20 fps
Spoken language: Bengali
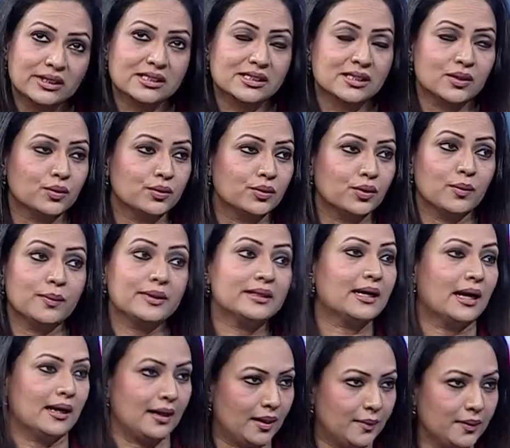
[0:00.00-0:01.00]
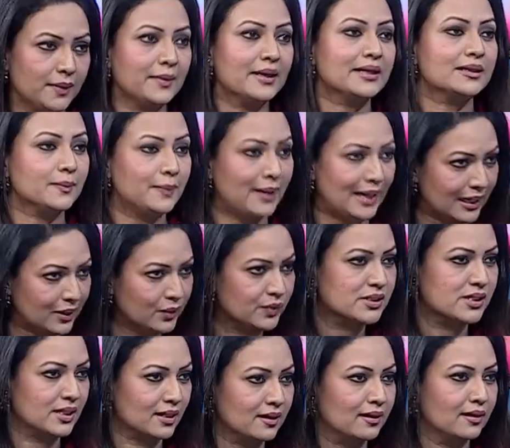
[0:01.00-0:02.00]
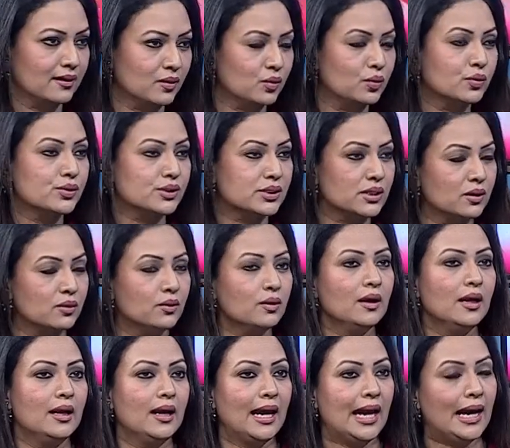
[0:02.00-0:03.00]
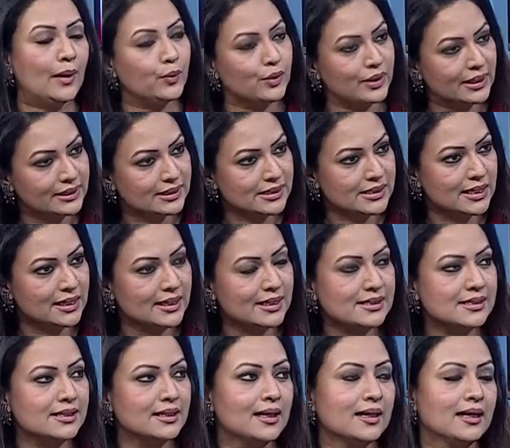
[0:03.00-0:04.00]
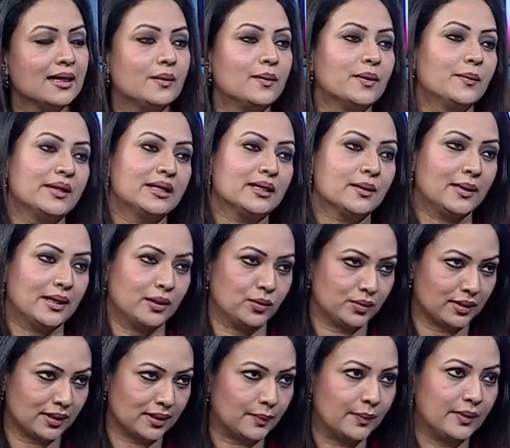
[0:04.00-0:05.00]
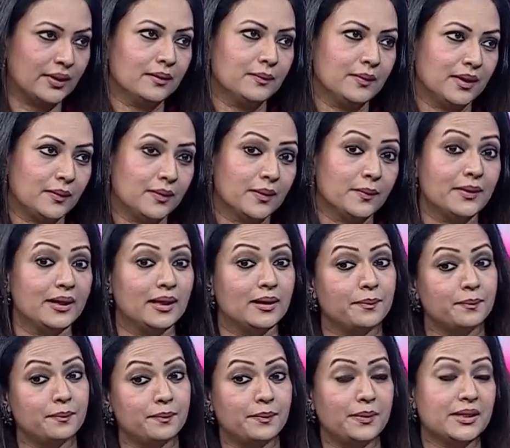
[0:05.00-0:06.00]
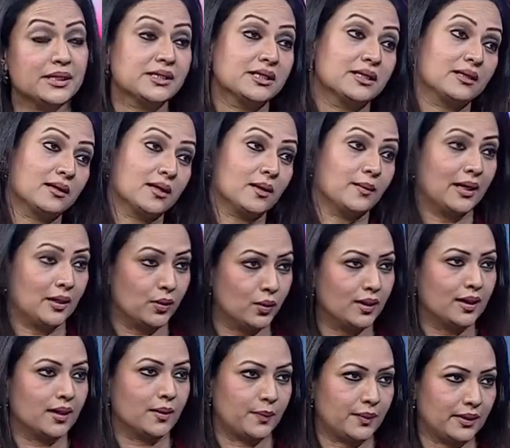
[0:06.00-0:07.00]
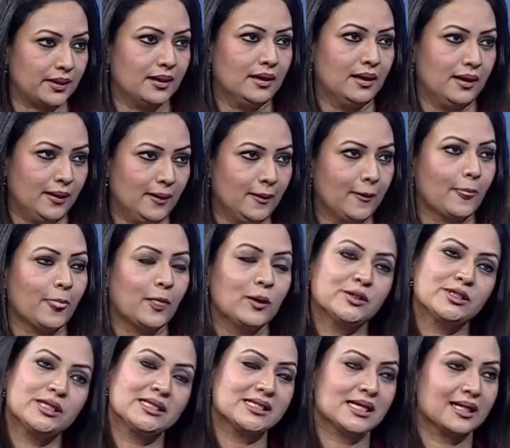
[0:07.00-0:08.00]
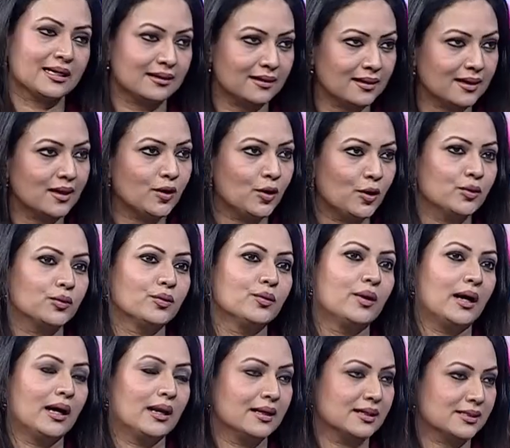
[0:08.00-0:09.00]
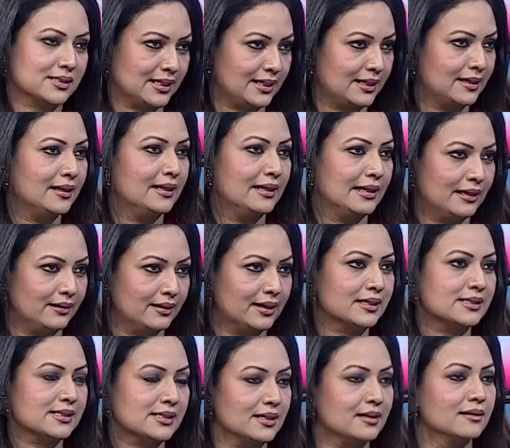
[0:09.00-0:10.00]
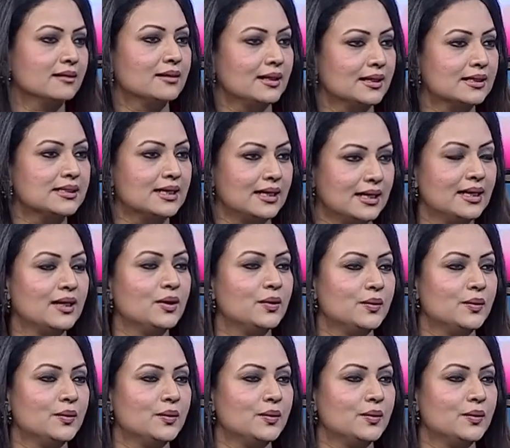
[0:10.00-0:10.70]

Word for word: দেশে হতে হবে তা না আমার মা একটা ভালো ছেলে খুঁজছিল এমন একটা ছেলে যে এখানে আমার মেয়েটা ভালো থাকবে বা আমার মেয়ের পাশে তাকে ভালো লাগবে তো সেই জায়গা থেকে হয়তো আল্লাহ সেখানে লিখে রেখেছিলেন তাই সেখানেই